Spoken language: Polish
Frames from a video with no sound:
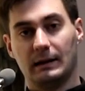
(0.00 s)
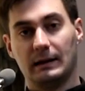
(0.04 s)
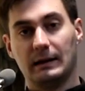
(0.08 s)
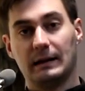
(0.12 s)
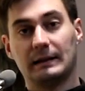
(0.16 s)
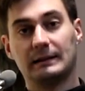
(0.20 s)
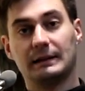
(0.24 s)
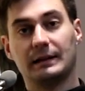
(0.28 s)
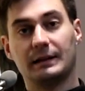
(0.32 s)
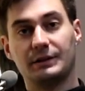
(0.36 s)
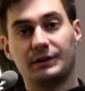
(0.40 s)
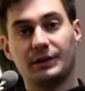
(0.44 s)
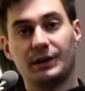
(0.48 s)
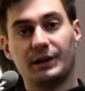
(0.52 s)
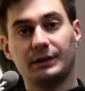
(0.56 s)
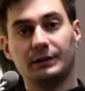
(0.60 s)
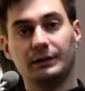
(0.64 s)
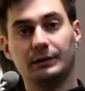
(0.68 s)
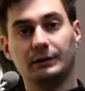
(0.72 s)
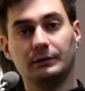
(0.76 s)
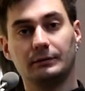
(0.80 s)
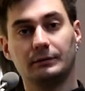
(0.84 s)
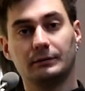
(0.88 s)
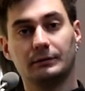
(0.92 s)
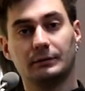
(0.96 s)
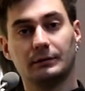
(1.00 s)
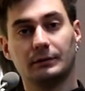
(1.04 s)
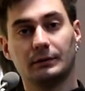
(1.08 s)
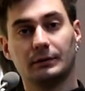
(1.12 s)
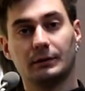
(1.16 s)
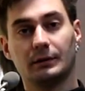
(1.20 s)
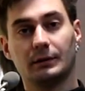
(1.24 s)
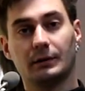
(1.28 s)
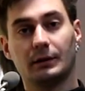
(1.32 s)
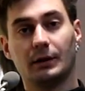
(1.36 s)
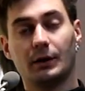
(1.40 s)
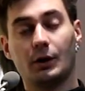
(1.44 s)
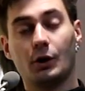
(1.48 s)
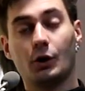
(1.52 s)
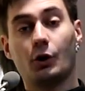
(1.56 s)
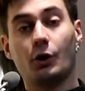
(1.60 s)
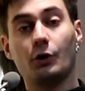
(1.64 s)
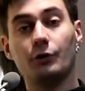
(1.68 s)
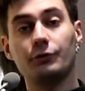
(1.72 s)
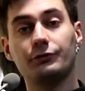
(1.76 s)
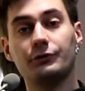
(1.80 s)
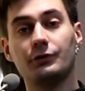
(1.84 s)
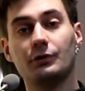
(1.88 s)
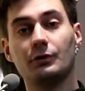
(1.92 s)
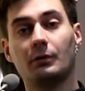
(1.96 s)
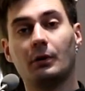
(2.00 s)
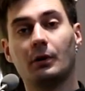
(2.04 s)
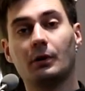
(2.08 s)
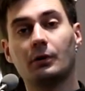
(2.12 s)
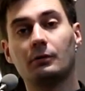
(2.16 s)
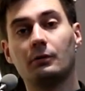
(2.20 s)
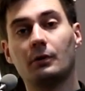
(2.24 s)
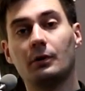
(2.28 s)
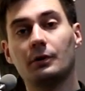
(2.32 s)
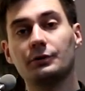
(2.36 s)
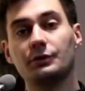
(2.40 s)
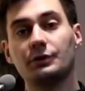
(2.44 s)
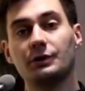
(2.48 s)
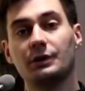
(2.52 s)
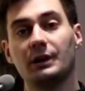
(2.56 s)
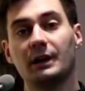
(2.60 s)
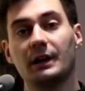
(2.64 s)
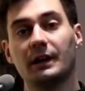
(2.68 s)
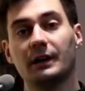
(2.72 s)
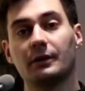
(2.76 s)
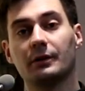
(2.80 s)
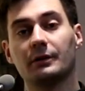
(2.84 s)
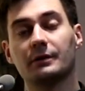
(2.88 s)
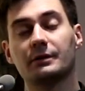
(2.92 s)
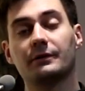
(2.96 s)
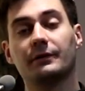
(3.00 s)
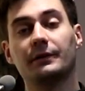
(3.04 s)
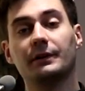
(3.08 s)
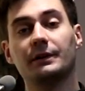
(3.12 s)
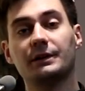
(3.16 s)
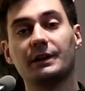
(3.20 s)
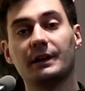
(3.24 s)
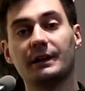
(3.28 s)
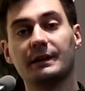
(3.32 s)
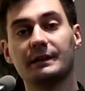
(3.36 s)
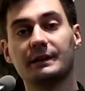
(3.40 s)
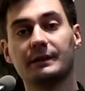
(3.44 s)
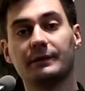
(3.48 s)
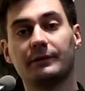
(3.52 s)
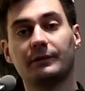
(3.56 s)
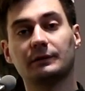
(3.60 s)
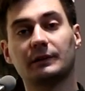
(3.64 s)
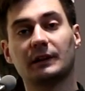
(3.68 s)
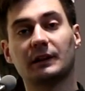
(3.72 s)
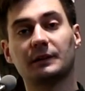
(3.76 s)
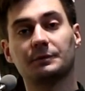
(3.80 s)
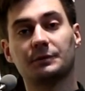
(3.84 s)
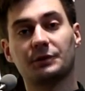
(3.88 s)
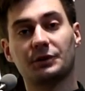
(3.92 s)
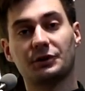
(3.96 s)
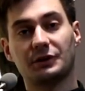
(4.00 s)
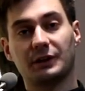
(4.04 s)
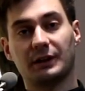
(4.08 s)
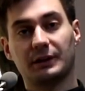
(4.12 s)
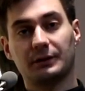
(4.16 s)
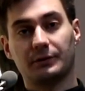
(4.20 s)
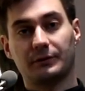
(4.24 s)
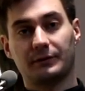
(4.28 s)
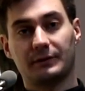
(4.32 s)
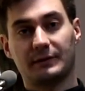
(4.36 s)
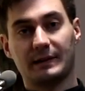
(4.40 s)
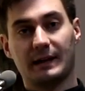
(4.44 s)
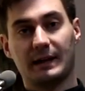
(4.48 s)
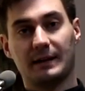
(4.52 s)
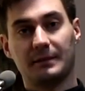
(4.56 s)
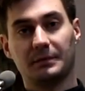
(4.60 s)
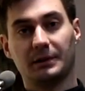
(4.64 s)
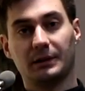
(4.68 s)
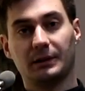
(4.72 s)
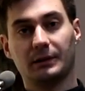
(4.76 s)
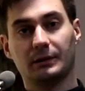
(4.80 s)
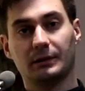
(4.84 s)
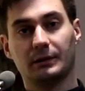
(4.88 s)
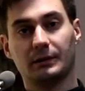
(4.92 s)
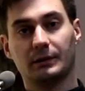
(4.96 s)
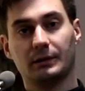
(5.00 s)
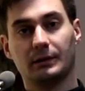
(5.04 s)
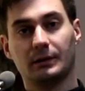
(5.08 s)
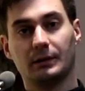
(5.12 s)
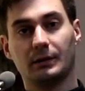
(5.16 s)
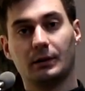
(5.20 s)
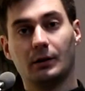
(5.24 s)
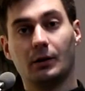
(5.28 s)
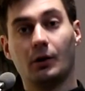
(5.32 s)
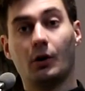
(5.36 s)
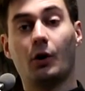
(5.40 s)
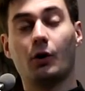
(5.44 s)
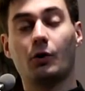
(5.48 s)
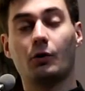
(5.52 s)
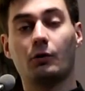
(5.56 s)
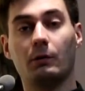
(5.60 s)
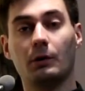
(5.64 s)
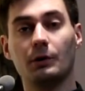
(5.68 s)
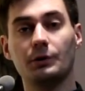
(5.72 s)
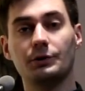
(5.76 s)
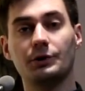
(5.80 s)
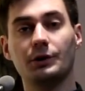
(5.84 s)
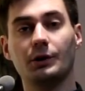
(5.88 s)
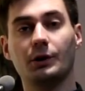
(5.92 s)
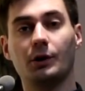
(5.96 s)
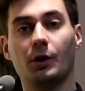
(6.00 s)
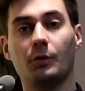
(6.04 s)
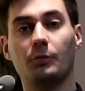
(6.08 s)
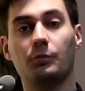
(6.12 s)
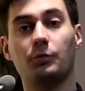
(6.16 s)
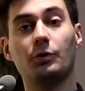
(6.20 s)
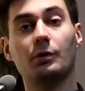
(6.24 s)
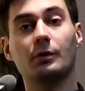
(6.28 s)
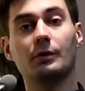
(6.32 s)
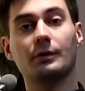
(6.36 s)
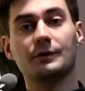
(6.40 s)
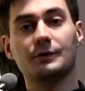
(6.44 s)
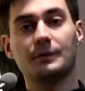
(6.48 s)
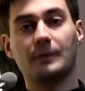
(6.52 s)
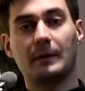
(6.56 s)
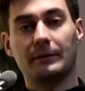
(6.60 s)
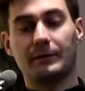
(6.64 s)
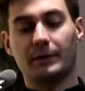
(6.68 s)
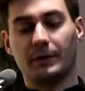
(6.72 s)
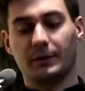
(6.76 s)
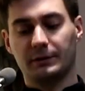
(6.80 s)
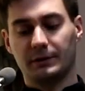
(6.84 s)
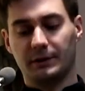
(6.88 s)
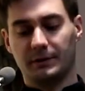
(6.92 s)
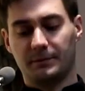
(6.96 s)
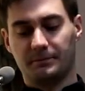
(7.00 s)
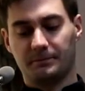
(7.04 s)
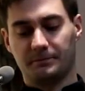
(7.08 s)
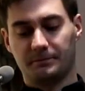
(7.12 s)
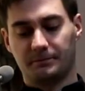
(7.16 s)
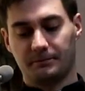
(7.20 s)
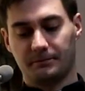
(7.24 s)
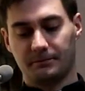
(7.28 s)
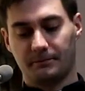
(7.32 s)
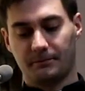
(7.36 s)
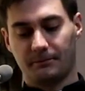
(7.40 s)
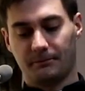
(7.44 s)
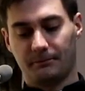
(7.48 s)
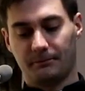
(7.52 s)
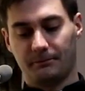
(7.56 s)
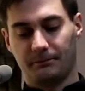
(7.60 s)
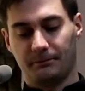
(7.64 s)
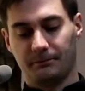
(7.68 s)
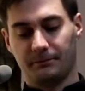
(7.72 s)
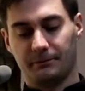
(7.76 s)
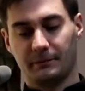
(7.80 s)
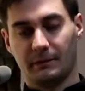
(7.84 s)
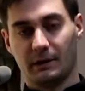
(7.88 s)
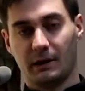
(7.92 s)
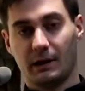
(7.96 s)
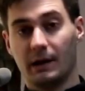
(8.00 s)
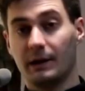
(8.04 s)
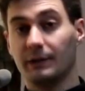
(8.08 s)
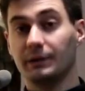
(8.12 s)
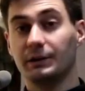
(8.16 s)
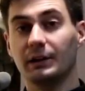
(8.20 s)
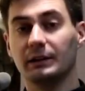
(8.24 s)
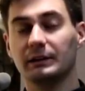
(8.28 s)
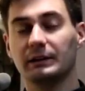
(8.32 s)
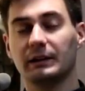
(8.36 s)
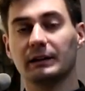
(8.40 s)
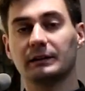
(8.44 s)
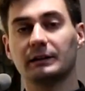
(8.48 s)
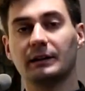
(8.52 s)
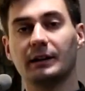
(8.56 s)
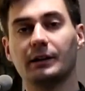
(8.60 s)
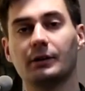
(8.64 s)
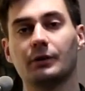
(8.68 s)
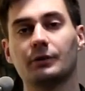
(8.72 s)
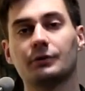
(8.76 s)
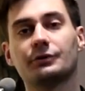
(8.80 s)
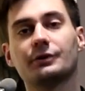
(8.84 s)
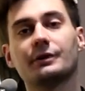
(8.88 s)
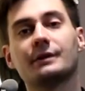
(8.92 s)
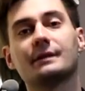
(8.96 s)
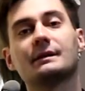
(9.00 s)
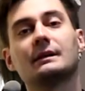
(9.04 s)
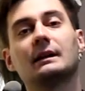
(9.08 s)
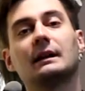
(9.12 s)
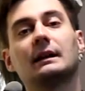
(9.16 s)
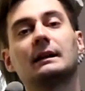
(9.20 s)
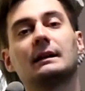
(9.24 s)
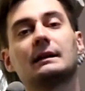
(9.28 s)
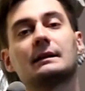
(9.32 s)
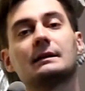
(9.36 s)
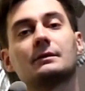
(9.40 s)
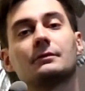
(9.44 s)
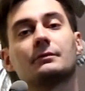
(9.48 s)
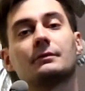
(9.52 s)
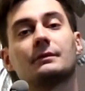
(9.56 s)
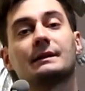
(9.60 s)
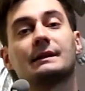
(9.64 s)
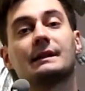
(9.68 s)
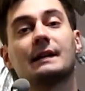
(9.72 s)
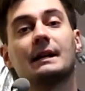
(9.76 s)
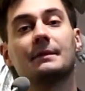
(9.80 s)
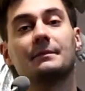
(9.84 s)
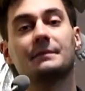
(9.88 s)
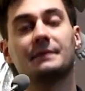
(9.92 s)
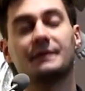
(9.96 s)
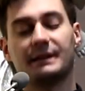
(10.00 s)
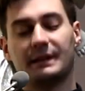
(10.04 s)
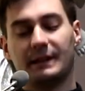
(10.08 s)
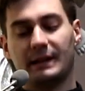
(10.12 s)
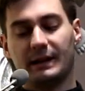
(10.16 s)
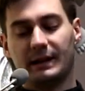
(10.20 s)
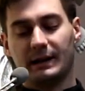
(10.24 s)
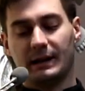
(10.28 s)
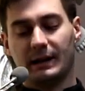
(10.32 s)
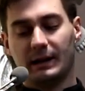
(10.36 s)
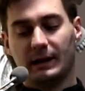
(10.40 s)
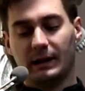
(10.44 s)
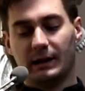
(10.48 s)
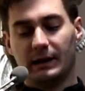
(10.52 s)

Lada dzień Kościół ogłosi jego zwycięstwo nad prześladowcami, ogłosi go błogosławionym. Nie dlatego, że znalazł zemstę